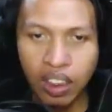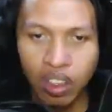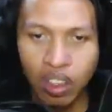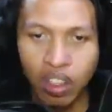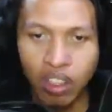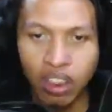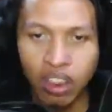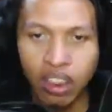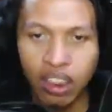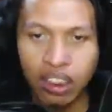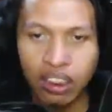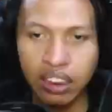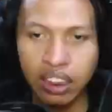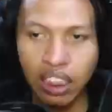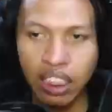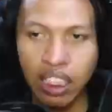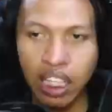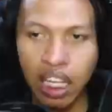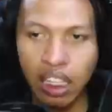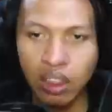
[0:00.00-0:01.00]
Oke,
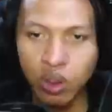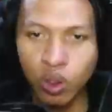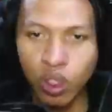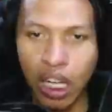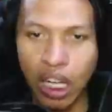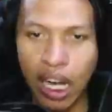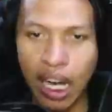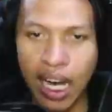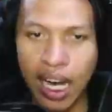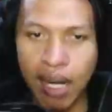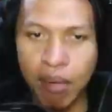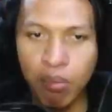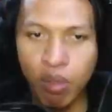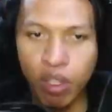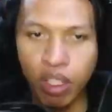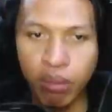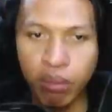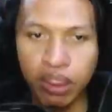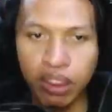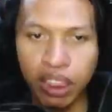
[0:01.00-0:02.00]
jalannya langsung
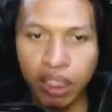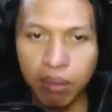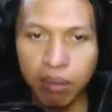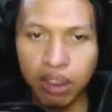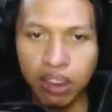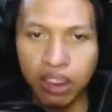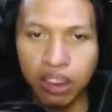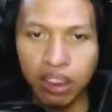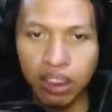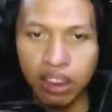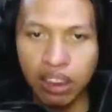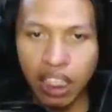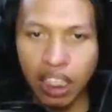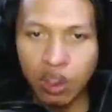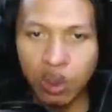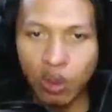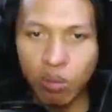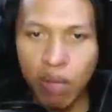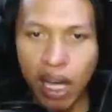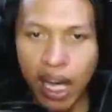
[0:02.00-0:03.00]
ngamuk Komisar Mistis
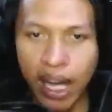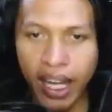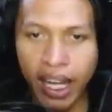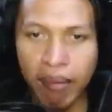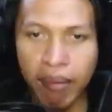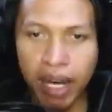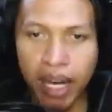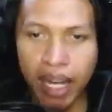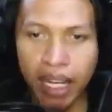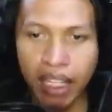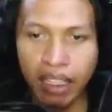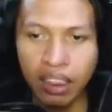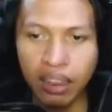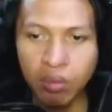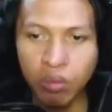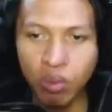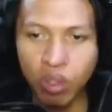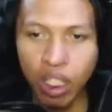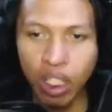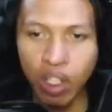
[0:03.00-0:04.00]
langsung marah-marah
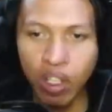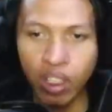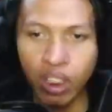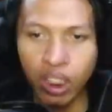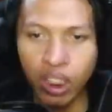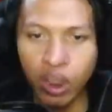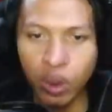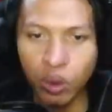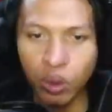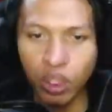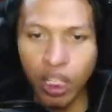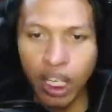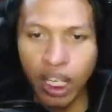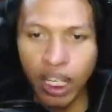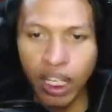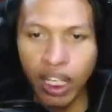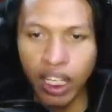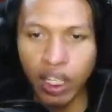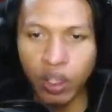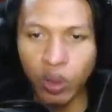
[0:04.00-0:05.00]
semua. Oke, sudah
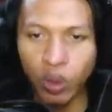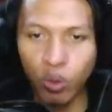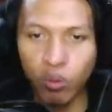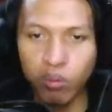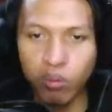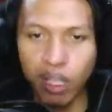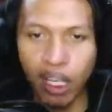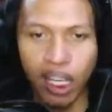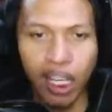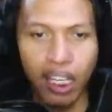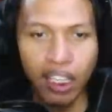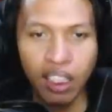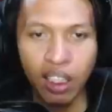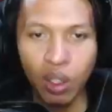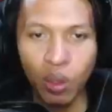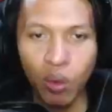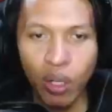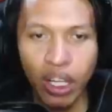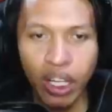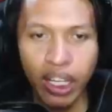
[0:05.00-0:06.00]
ada yang tumbang,
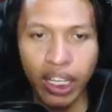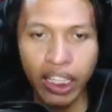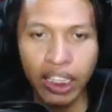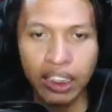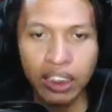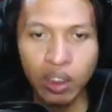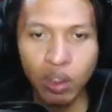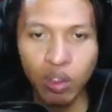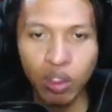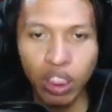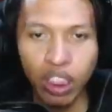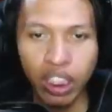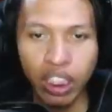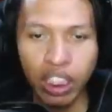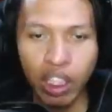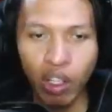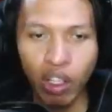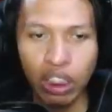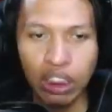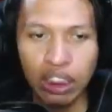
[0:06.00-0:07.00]
keluar es. Oke,
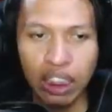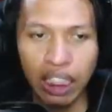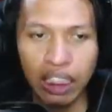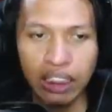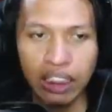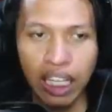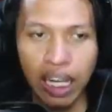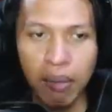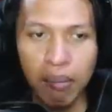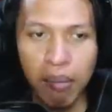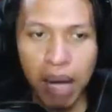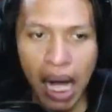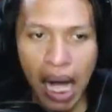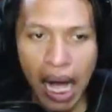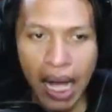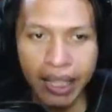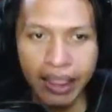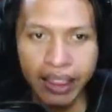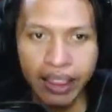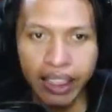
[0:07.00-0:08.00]
kena Hurricane Slash dan
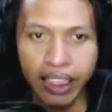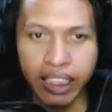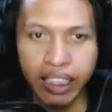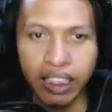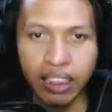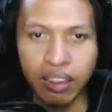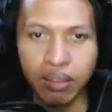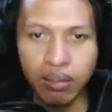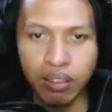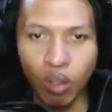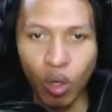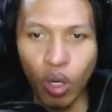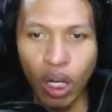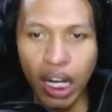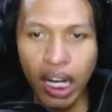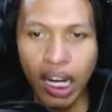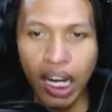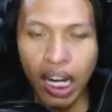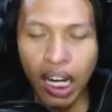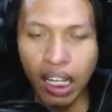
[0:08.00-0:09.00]
mati. Oh,
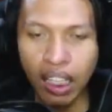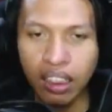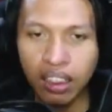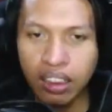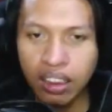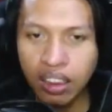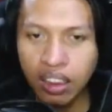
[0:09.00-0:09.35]
kagak.